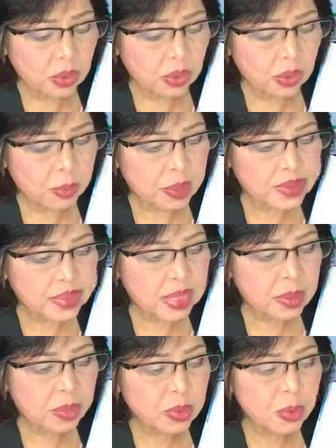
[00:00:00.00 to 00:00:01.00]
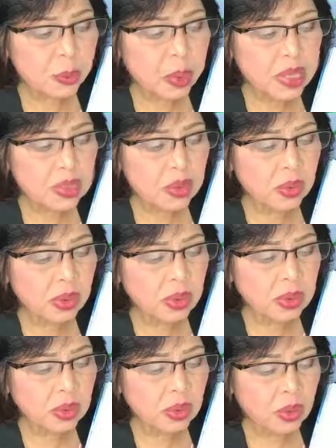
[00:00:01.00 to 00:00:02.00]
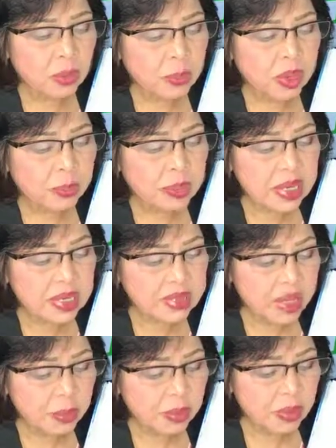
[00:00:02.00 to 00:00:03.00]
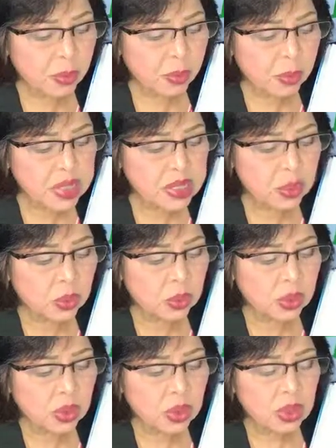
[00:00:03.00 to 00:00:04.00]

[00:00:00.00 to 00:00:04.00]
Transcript: no? Basahin mo yung panyo No? Pag binasa mo yung panyo,